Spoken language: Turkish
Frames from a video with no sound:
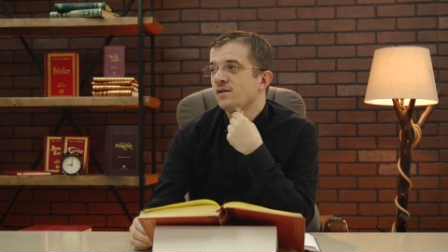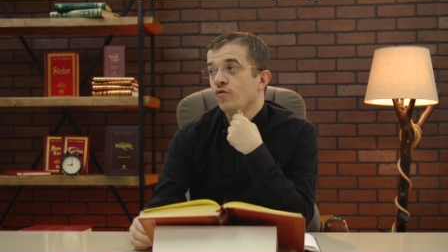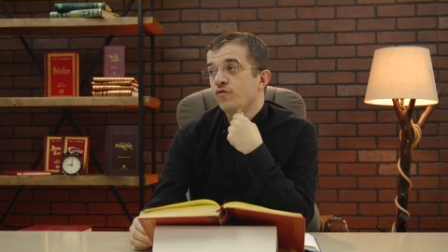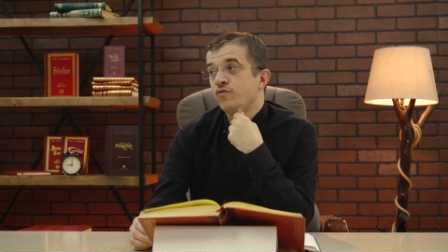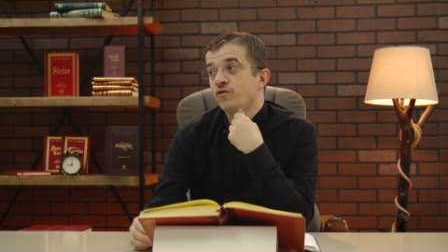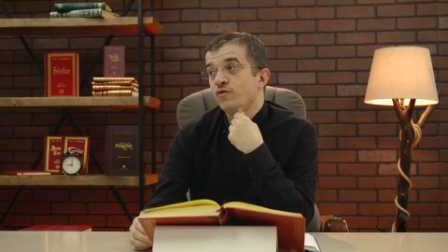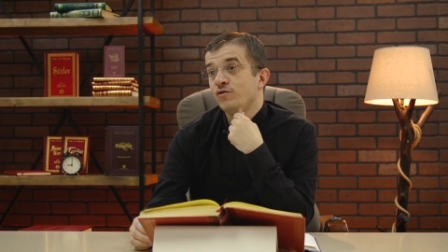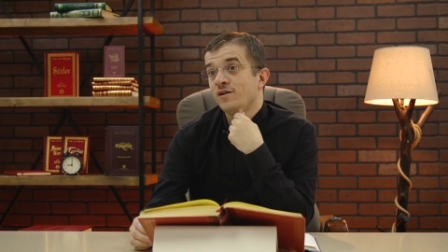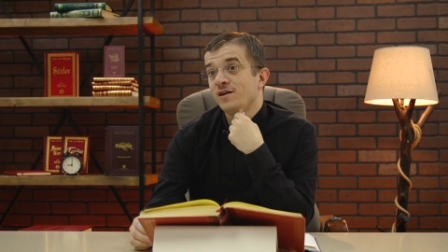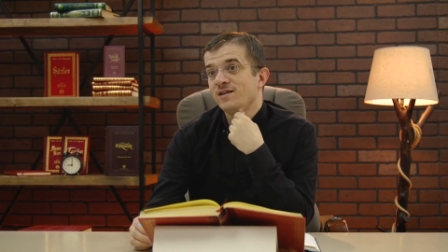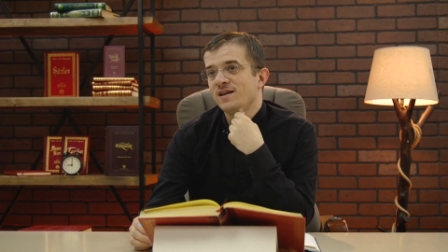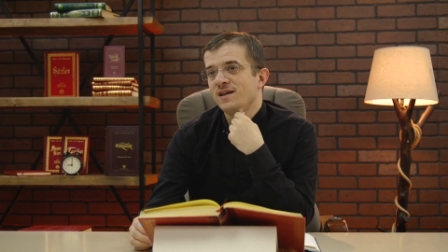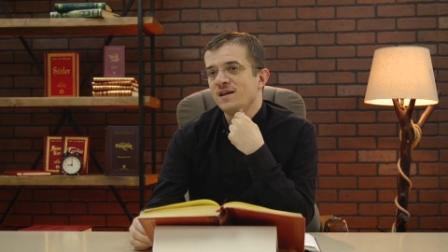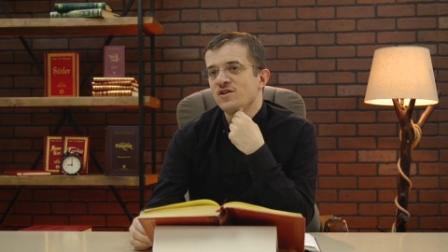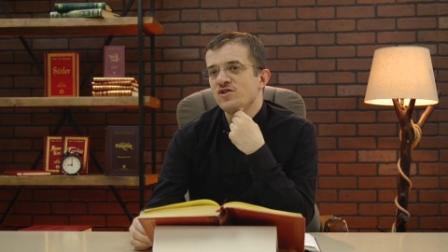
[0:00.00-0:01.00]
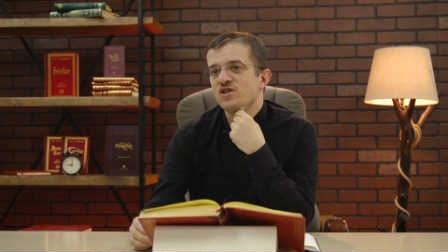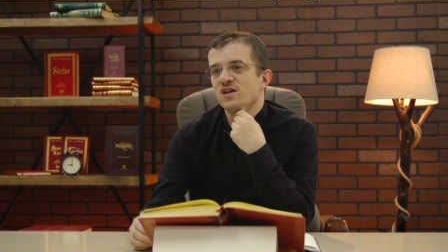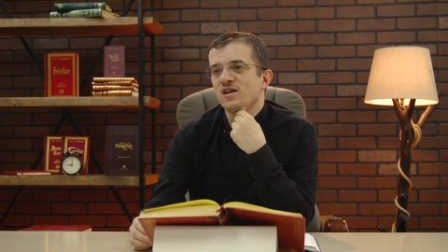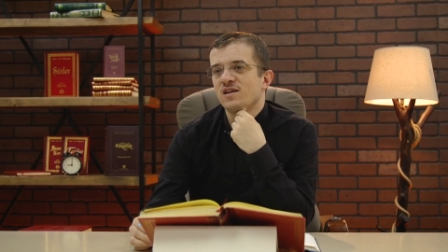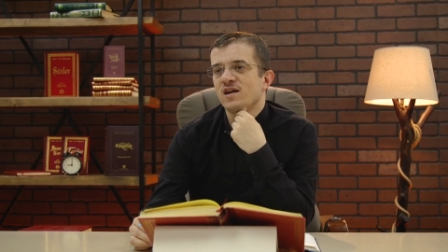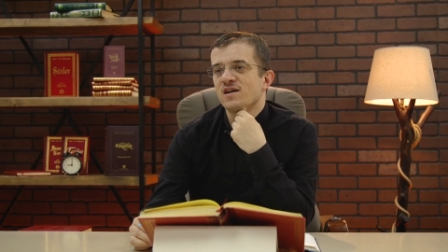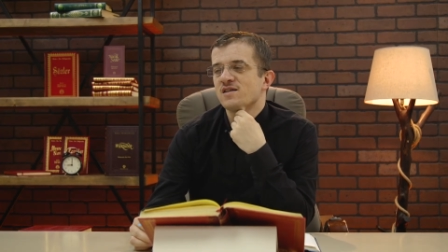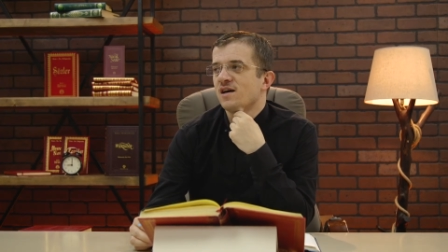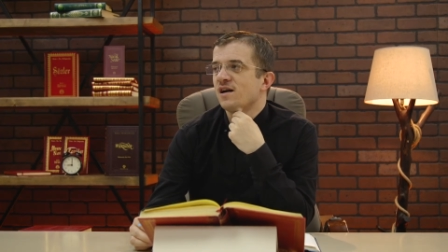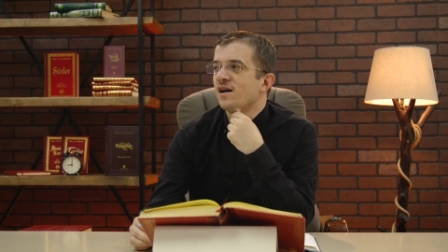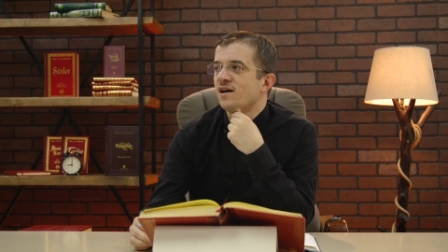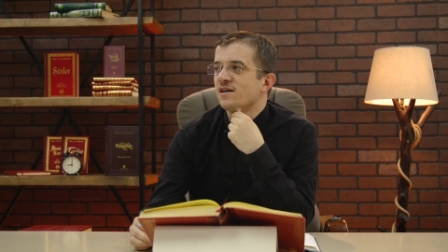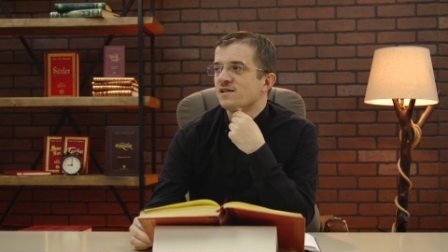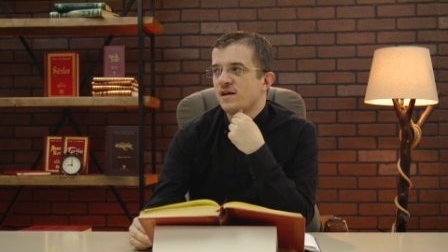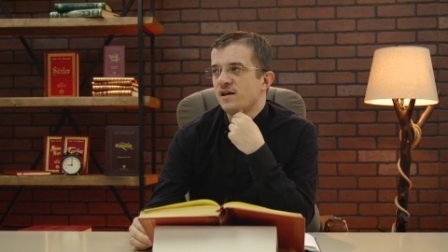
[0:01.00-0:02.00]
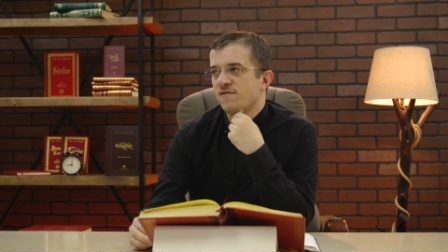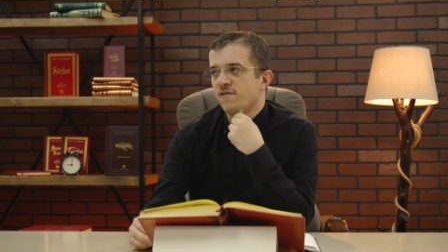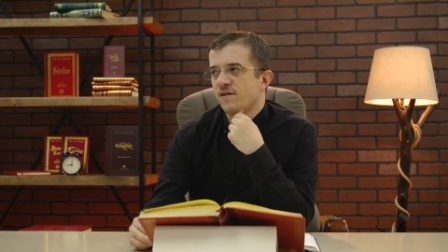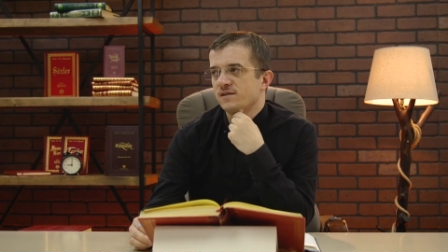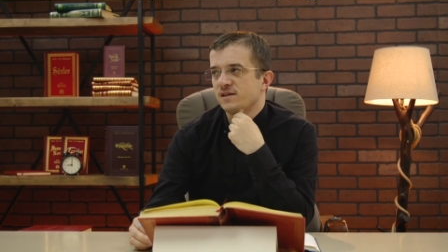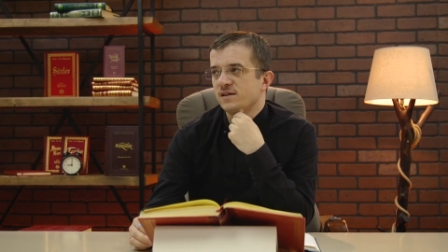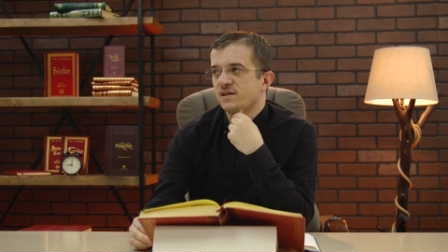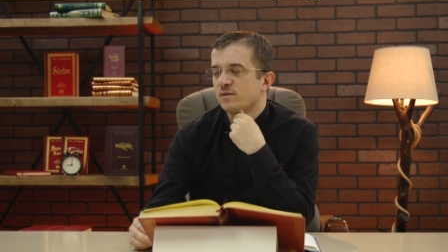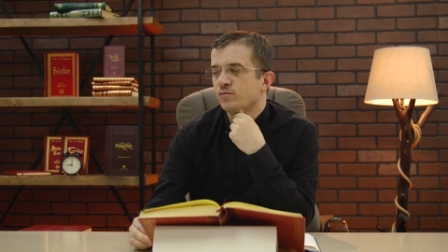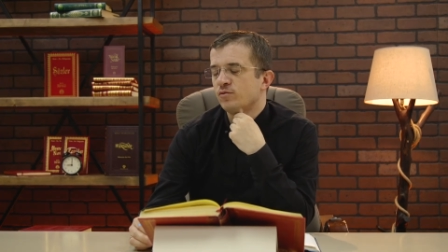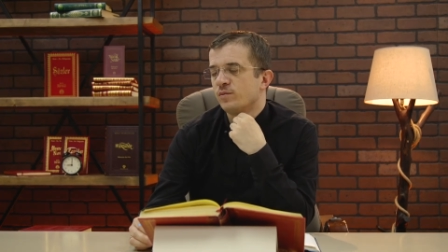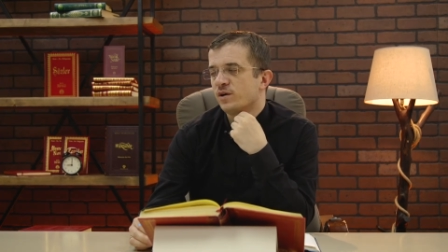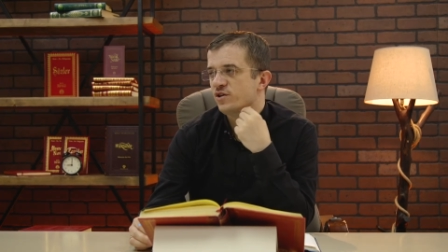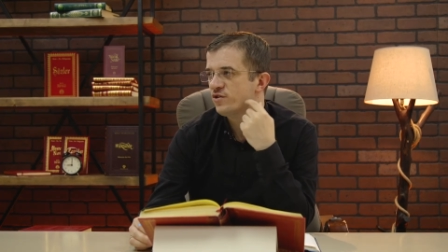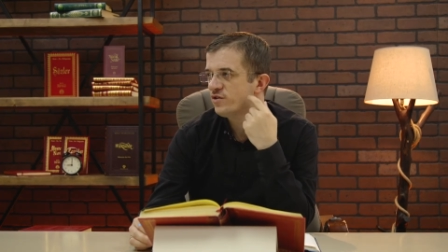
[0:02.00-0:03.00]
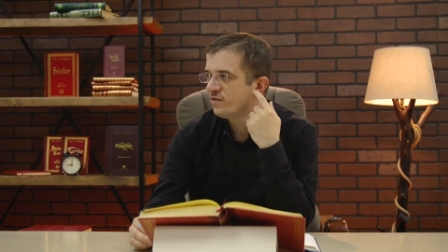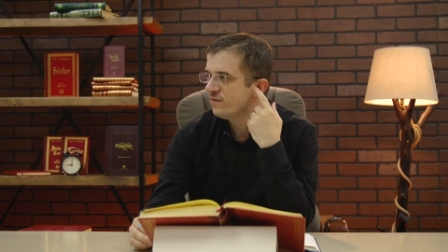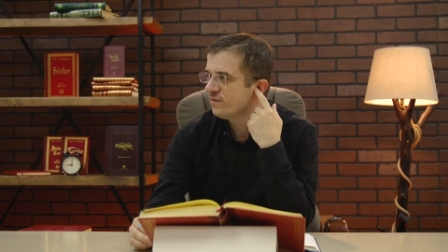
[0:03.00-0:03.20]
O figürlerden ince nazar lazım. Ne ifade edip, ne bulmak için.